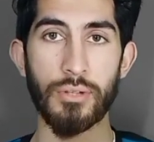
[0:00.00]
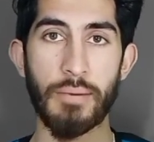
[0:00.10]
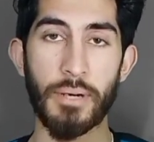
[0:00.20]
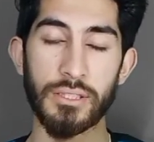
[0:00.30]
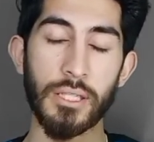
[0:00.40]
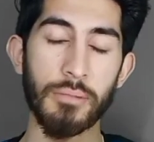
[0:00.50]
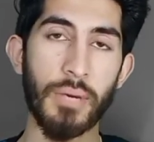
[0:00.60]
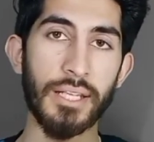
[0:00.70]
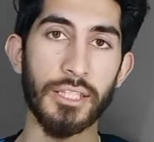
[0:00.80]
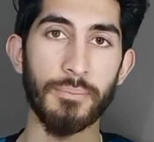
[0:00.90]
जो है पाकिस्तानी
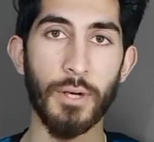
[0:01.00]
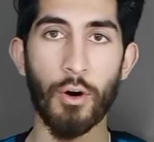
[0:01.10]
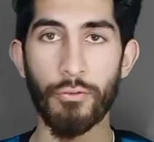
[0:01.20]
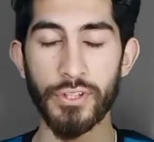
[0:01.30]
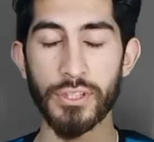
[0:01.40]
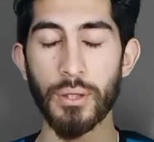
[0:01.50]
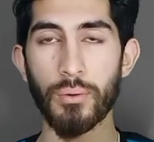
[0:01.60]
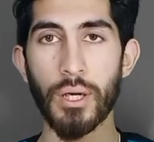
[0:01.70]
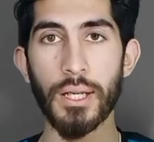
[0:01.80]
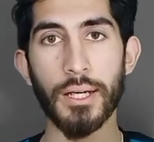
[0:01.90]
मार्केट में ऑफिशियल
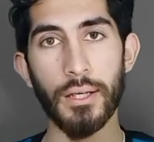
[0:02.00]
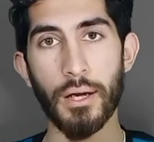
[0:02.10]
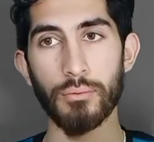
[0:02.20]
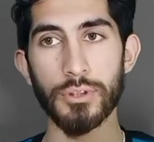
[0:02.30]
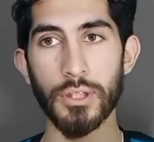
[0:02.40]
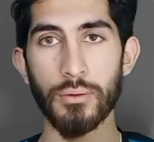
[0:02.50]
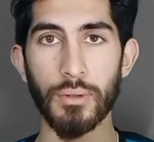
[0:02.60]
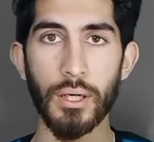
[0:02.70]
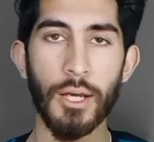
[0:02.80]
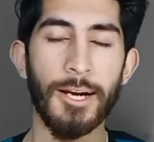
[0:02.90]
हुआ लेकिन लॉन्च नहीं
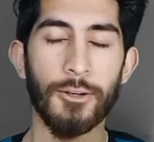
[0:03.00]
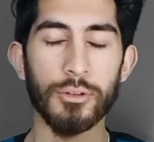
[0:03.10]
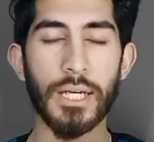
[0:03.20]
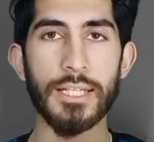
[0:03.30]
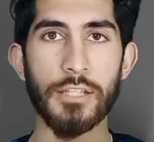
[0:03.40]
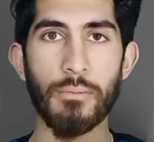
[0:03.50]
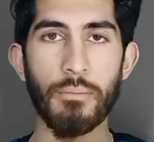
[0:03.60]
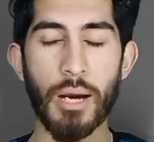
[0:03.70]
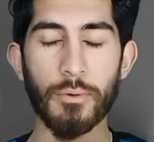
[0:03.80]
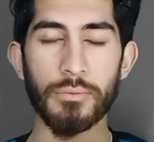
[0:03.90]
हुआ उसका रीज़न भी
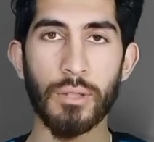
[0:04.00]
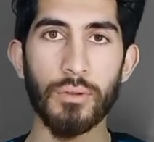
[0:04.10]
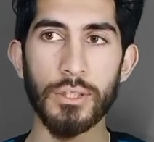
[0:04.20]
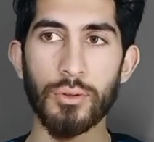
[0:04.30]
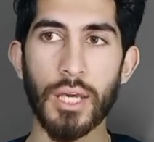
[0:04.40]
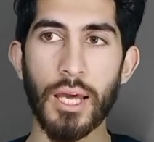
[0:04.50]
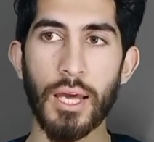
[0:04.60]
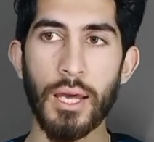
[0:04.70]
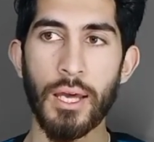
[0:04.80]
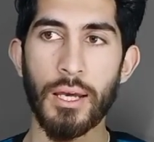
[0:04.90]
मैं आपको बताऊँगा जो कि
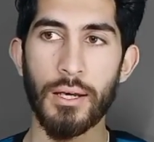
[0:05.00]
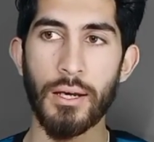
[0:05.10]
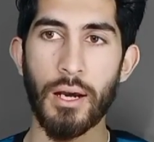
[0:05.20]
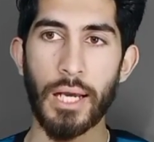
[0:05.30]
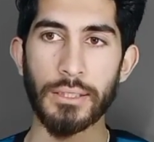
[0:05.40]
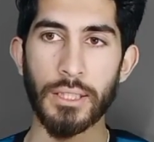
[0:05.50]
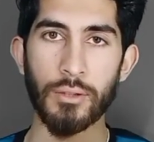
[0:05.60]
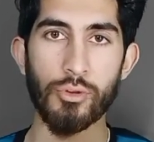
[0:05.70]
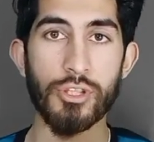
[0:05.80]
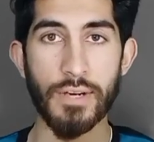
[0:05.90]
आई
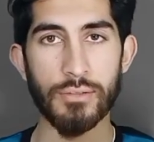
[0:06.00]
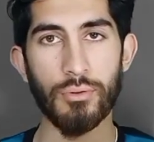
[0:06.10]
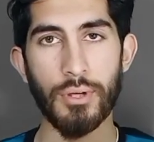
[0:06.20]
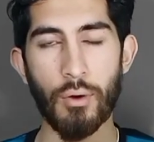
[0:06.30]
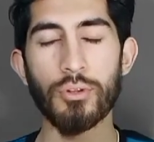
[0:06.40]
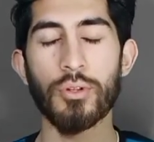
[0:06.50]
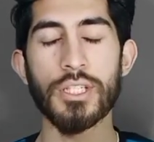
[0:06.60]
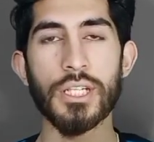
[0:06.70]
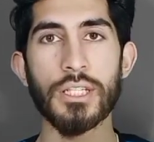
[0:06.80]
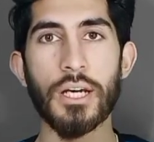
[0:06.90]
थिंक उस डिवाइस को लॉन्च होना चाहिए